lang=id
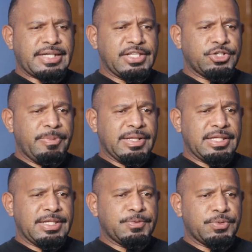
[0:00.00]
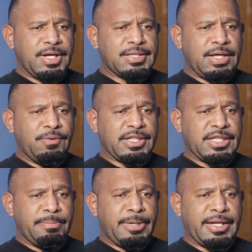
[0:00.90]
Saya coba titip surat
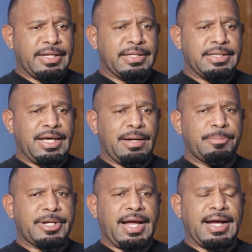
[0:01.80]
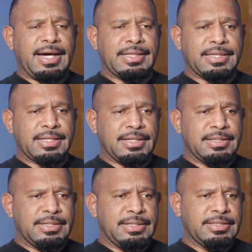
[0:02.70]
lewat teman yang berangkat
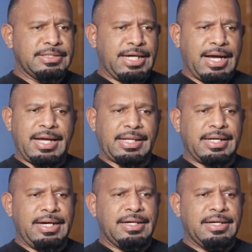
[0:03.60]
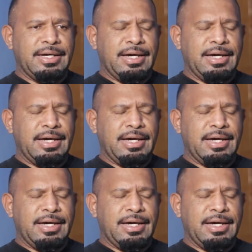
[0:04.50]
ke Jakarta.